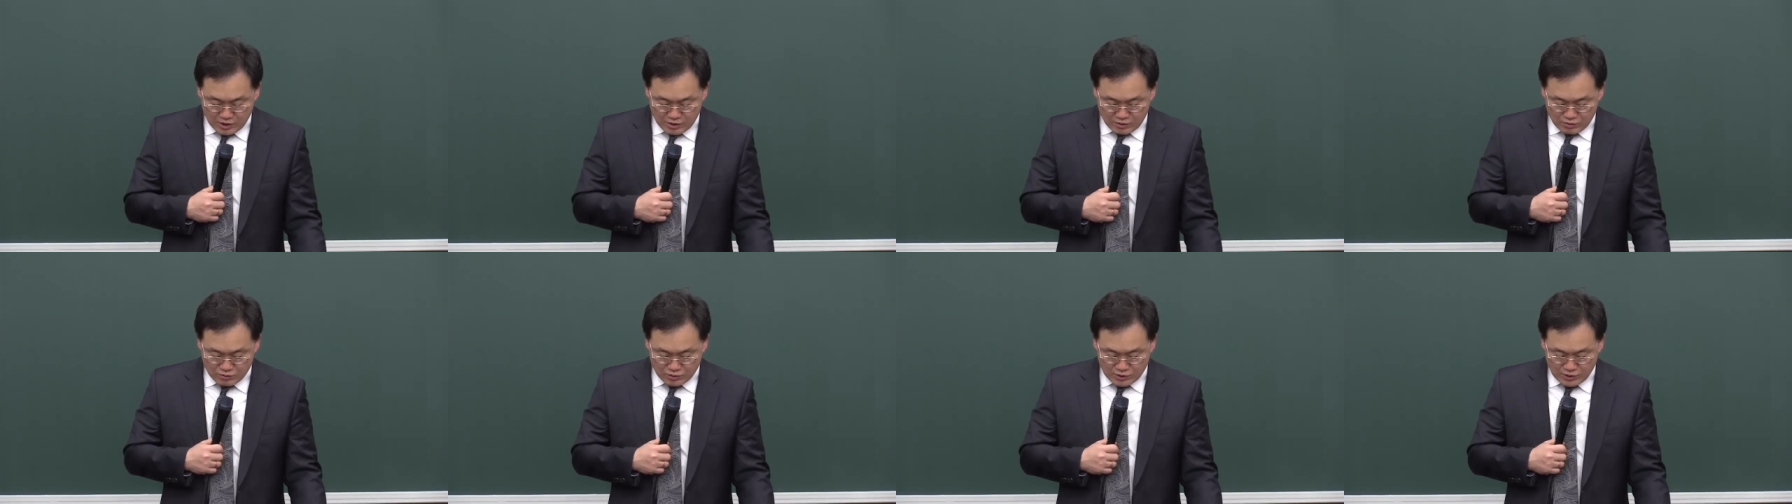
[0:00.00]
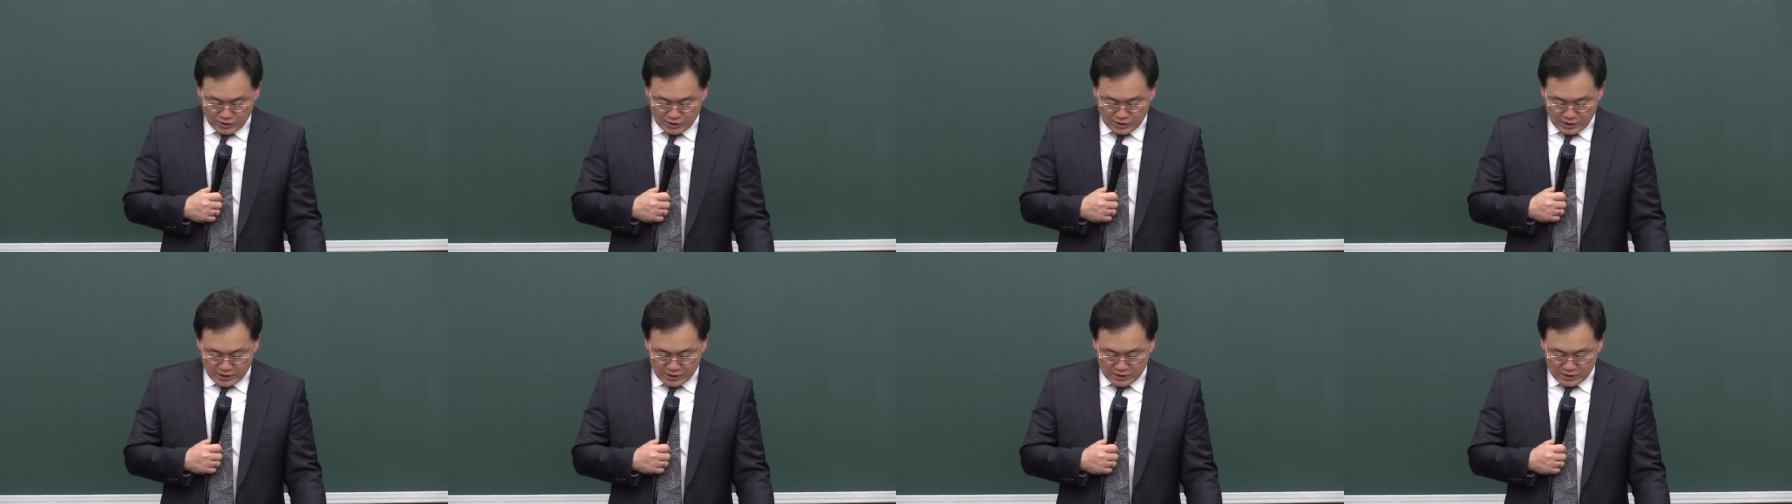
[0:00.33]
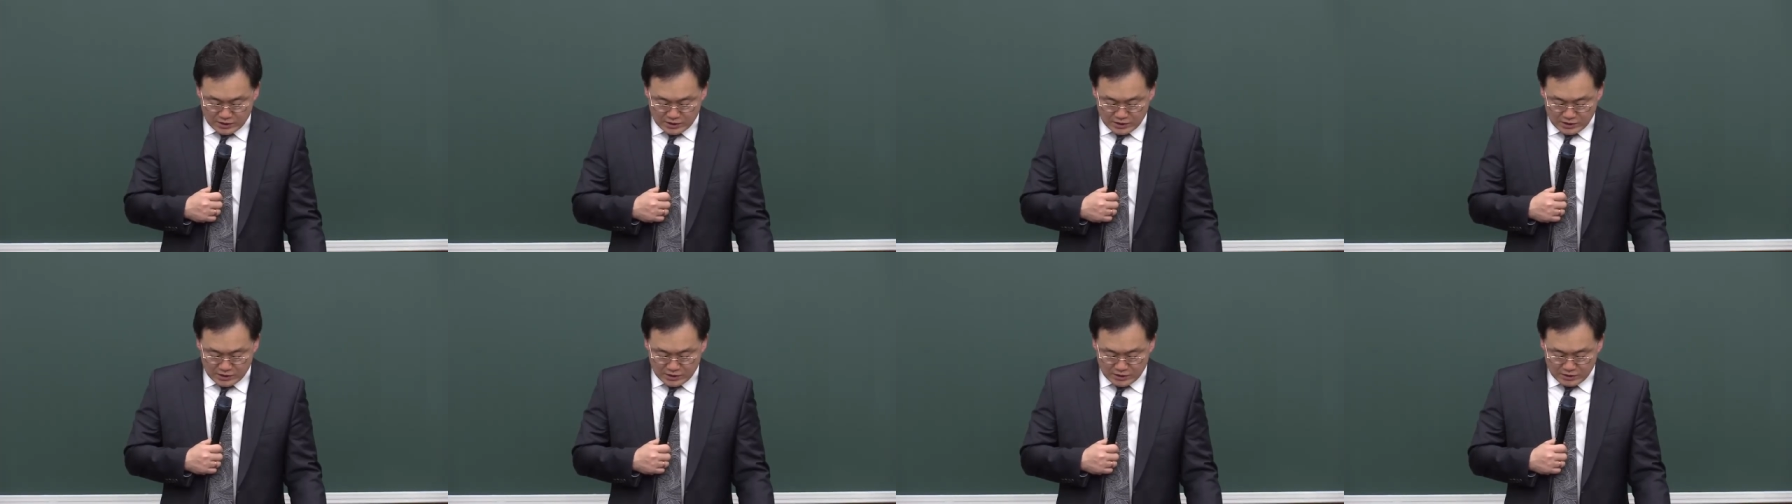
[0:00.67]
우리
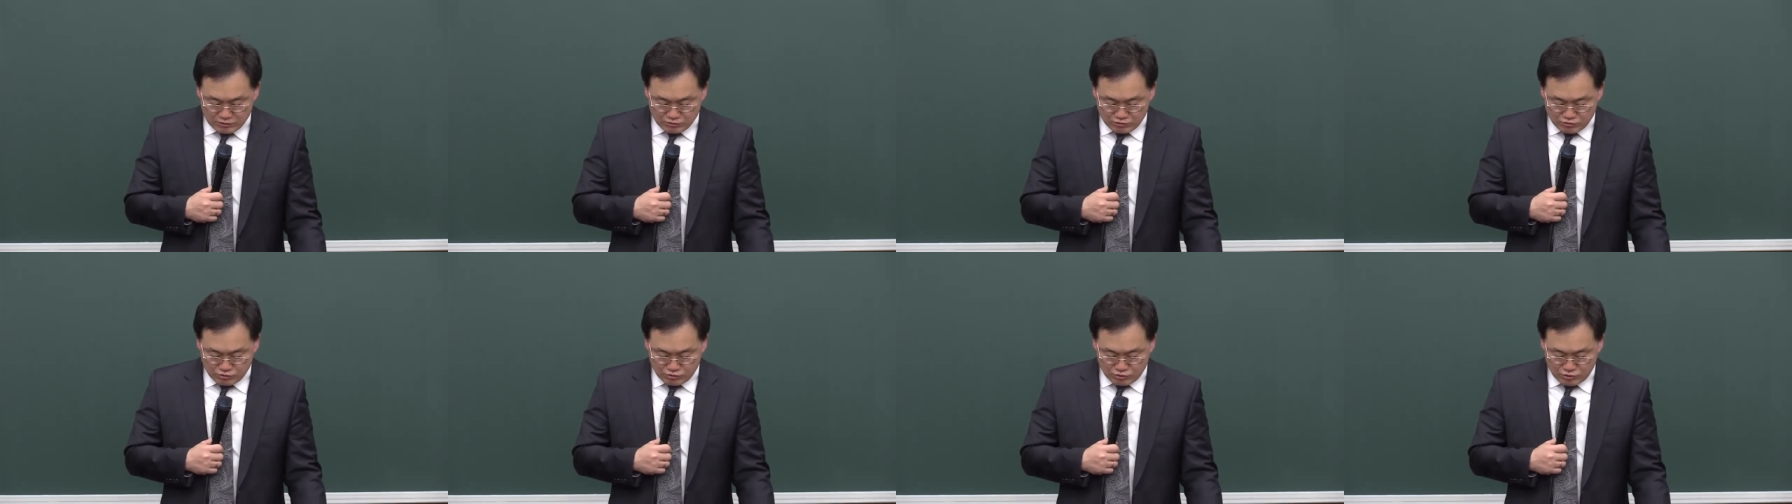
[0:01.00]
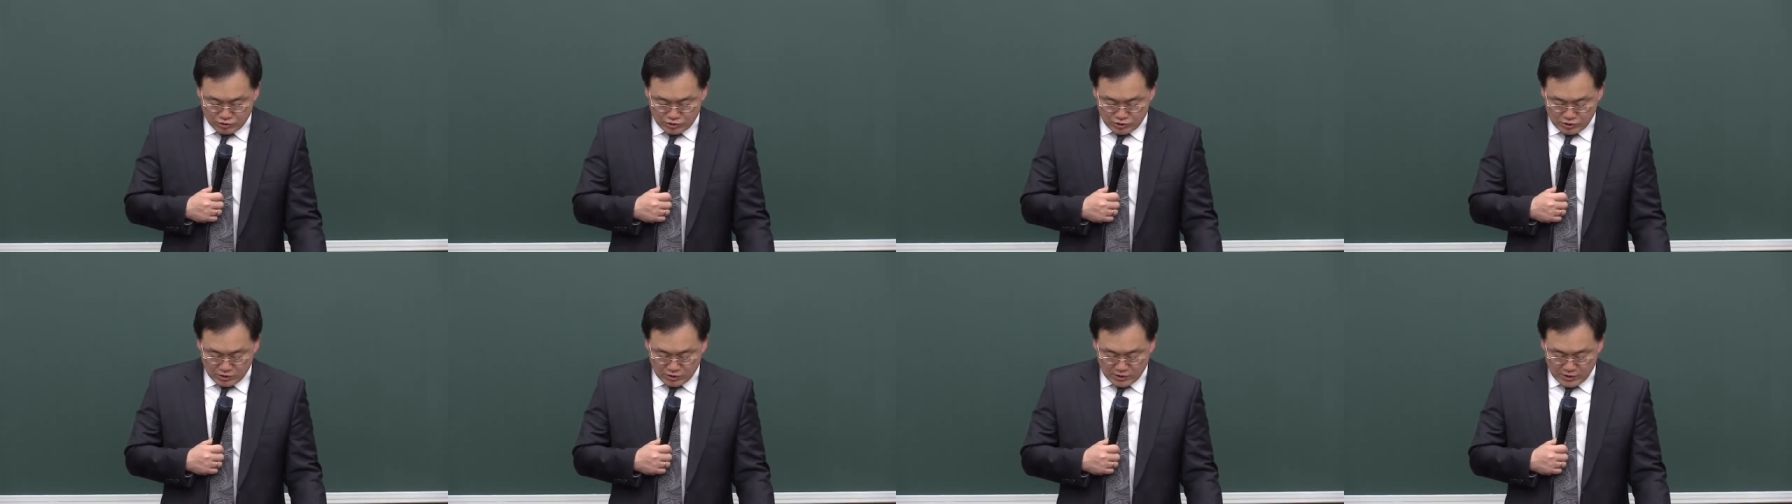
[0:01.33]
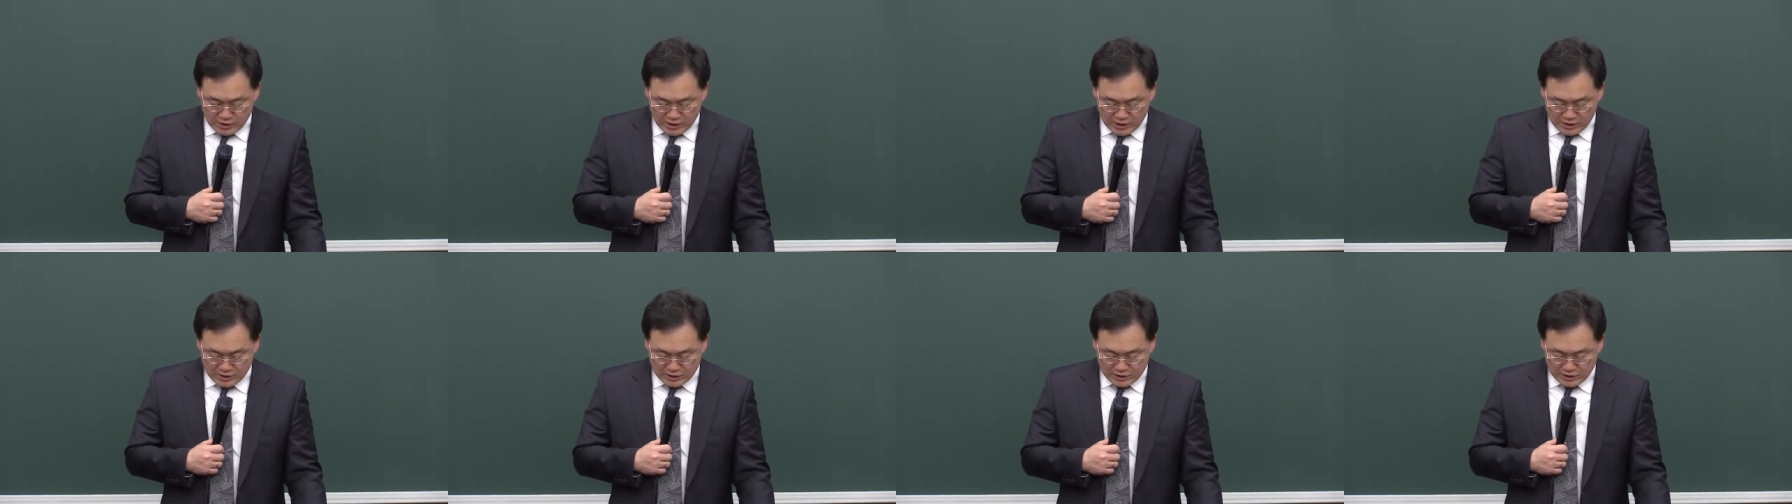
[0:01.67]
딸들은
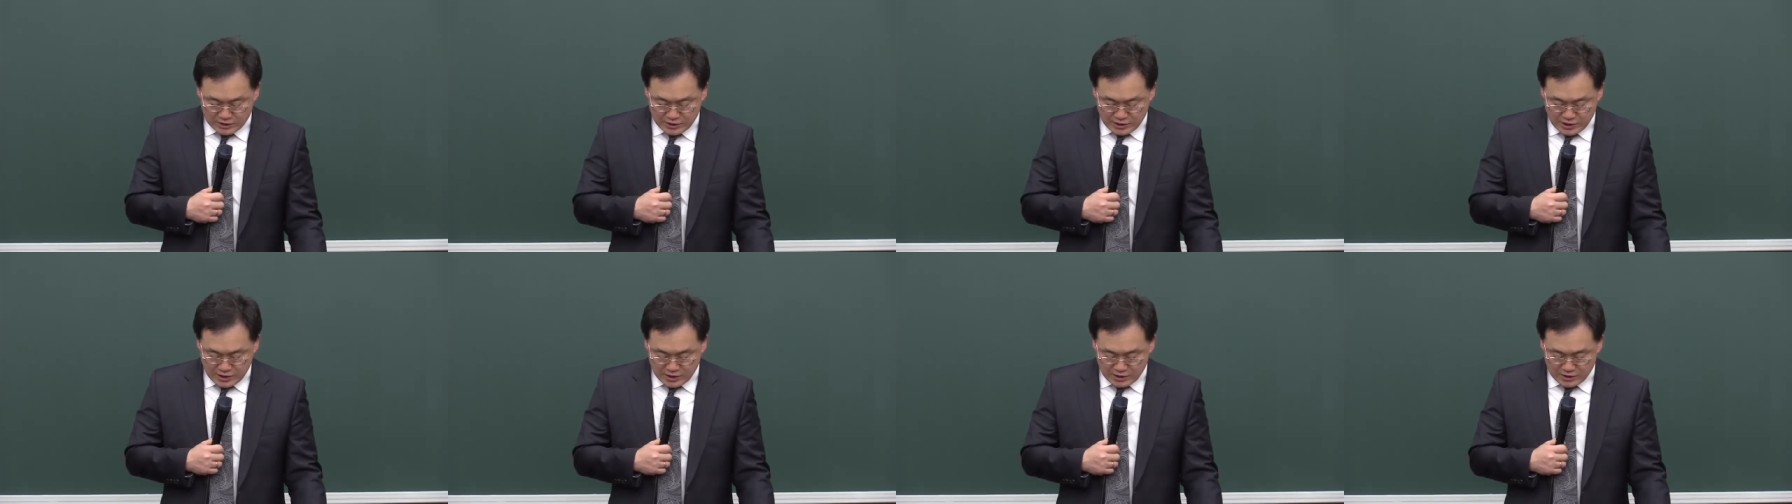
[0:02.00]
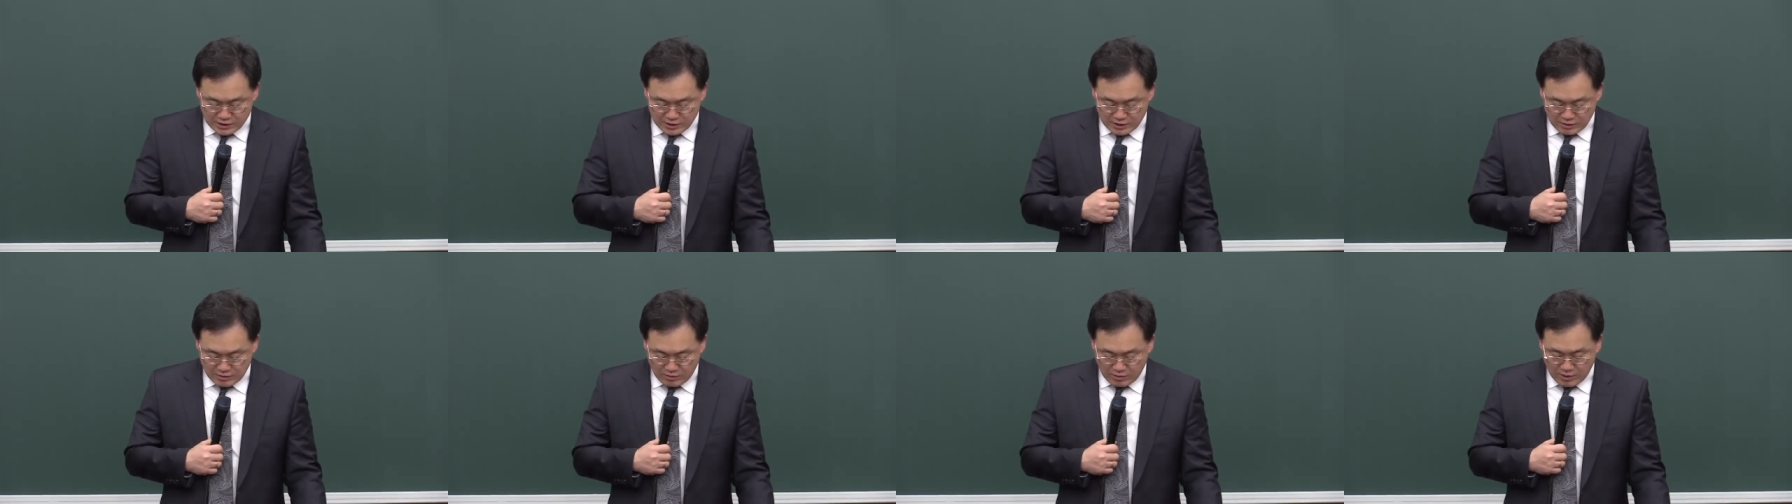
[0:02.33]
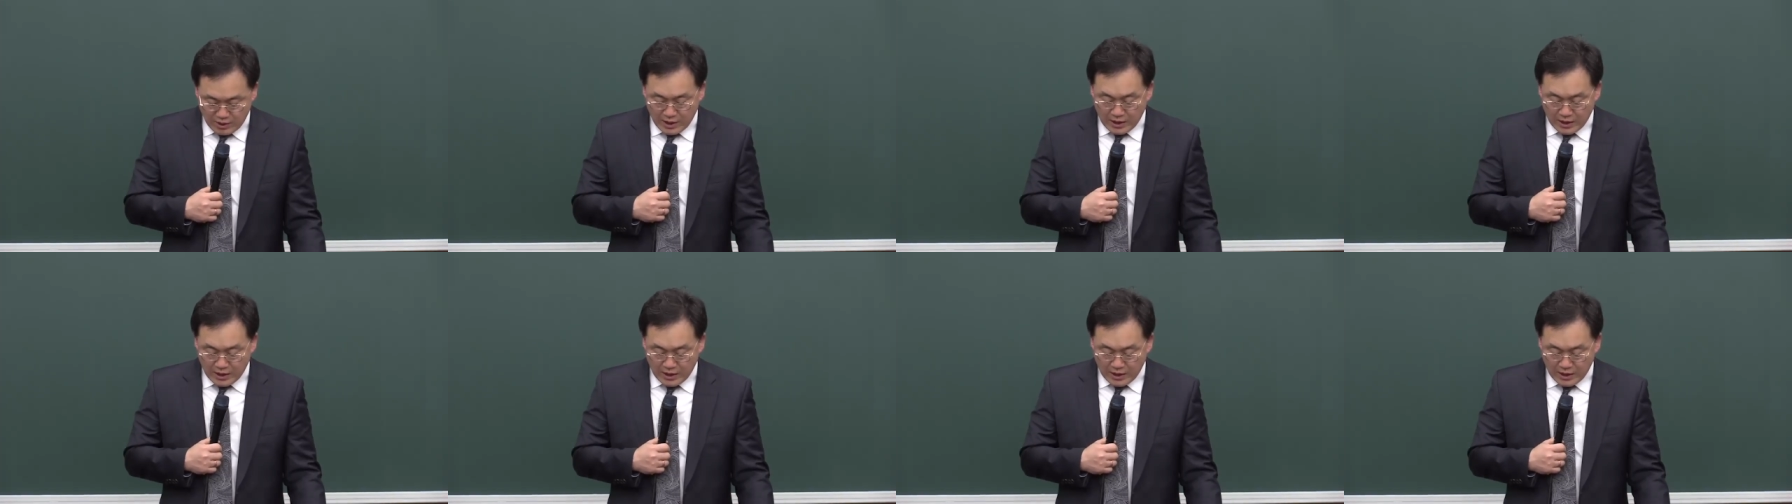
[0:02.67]
궁전의 식양대로